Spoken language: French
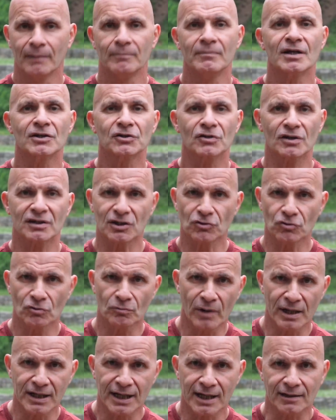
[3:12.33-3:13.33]
Mais ça c'est une
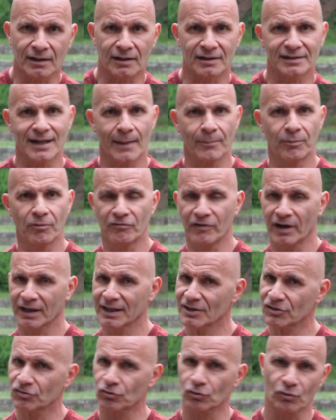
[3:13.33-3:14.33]
moyenne, ça peut
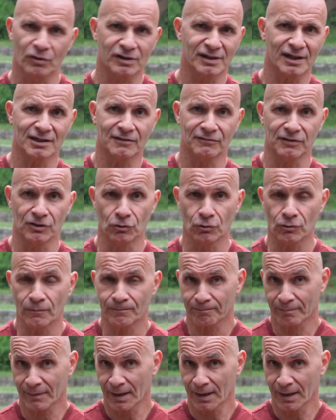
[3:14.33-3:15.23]
varier selon les individus.